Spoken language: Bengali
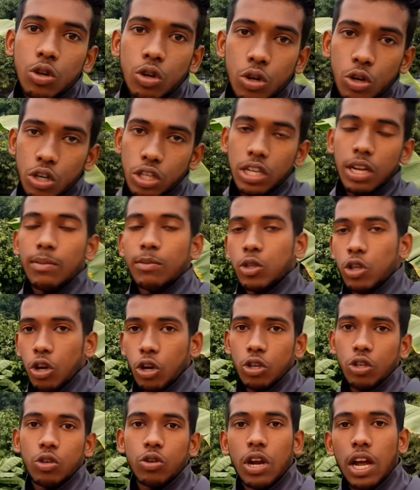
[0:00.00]
সংগ্রহ করেছিলাম
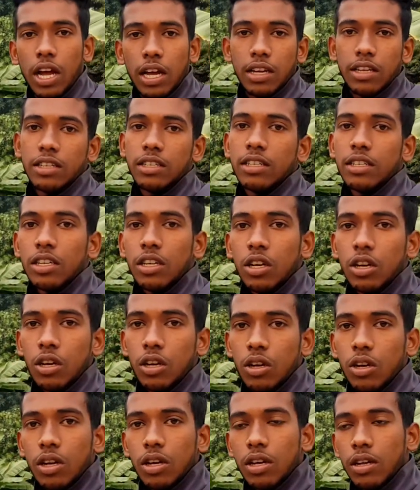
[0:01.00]
ছয় জোড়া ছয়
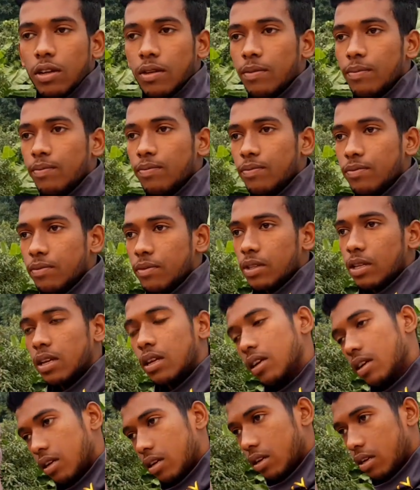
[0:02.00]
জোড়া একবারে হাট থেকে
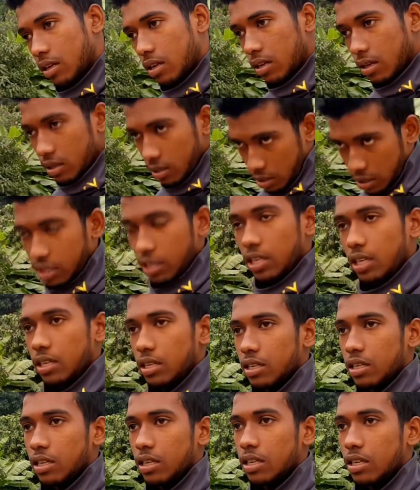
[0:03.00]
প্রথম কিনে আনছেন
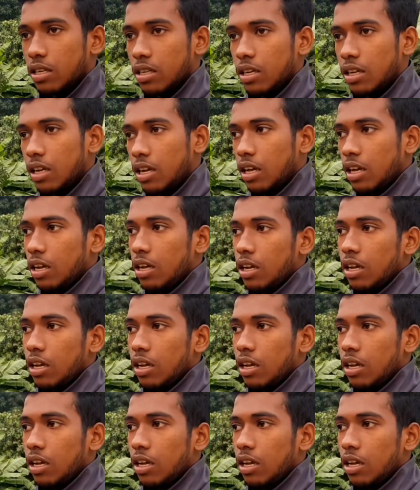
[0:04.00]
তারপর